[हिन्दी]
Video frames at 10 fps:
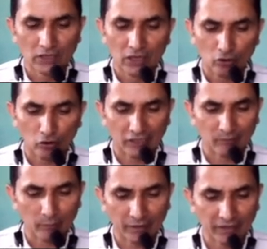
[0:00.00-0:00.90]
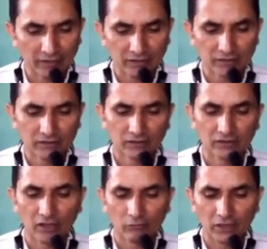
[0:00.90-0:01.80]
कॉन्टेम्पलेट
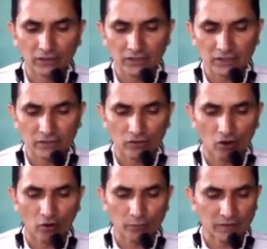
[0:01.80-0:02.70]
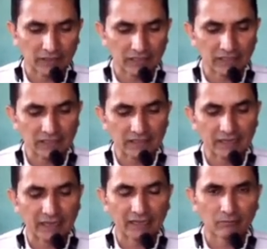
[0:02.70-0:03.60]
द वंडर्स ऑफ सिटीज
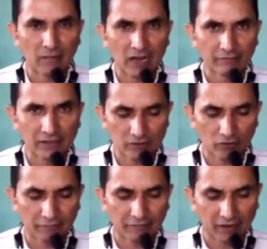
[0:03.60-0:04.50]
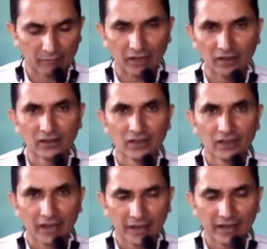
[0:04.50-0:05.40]
एंड मार्वलस ऑफ ट्रेवलिंग
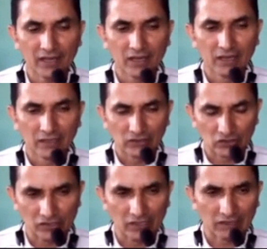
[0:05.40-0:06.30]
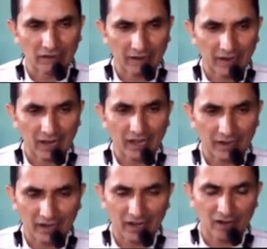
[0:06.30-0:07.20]
है जिसे कि रहला
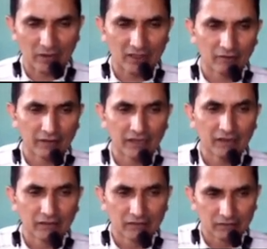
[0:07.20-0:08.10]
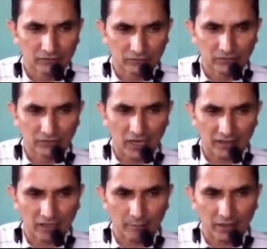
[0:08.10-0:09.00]
रहला का मतलब है
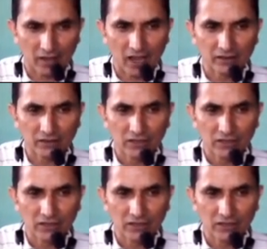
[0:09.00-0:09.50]
यात्रा वृतांत